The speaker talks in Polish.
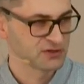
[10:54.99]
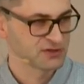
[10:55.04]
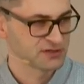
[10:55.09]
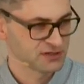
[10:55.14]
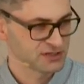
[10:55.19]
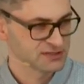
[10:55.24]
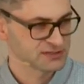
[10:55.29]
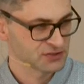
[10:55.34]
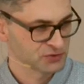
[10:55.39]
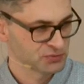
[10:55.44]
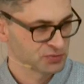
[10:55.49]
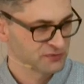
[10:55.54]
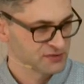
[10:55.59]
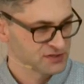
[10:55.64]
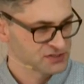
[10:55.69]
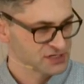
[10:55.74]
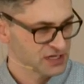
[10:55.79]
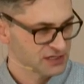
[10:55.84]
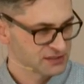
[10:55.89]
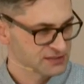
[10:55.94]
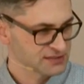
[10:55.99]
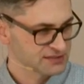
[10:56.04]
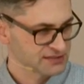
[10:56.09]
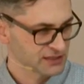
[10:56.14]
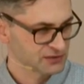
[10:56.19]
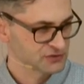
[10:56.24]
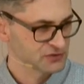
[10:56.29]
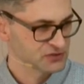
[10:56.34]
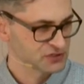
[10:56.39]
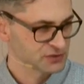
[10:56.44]
jest odpowiedzialny
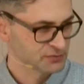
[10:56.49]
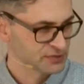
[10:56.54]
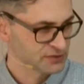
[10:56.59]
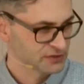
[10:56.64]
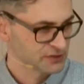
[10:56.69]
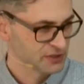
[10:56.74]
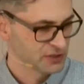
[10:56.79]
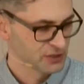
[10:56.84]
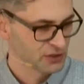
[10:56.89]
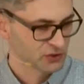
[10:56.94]
za to, żeby